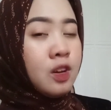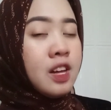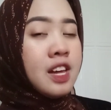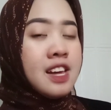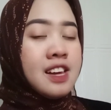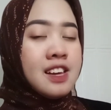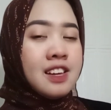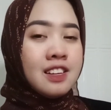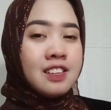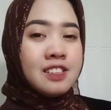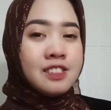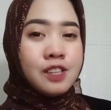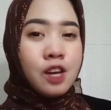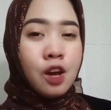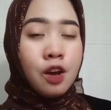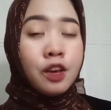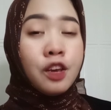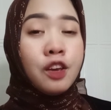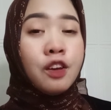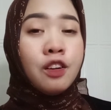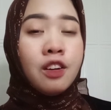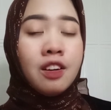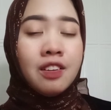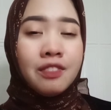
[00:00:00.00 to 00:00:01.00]
Shoki
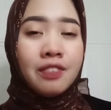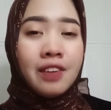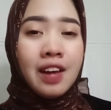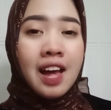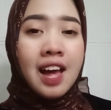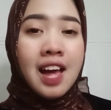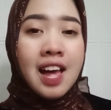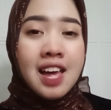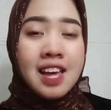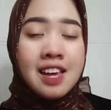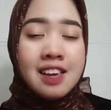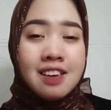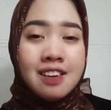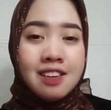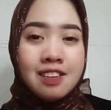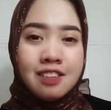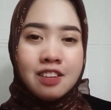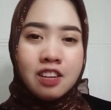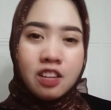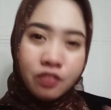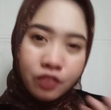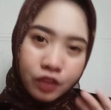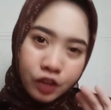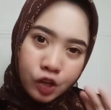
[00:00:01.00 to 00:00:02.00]
Ulfa Di
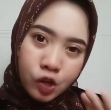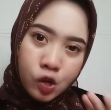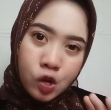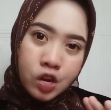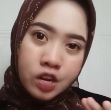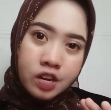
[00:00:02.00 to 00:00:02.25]
video ini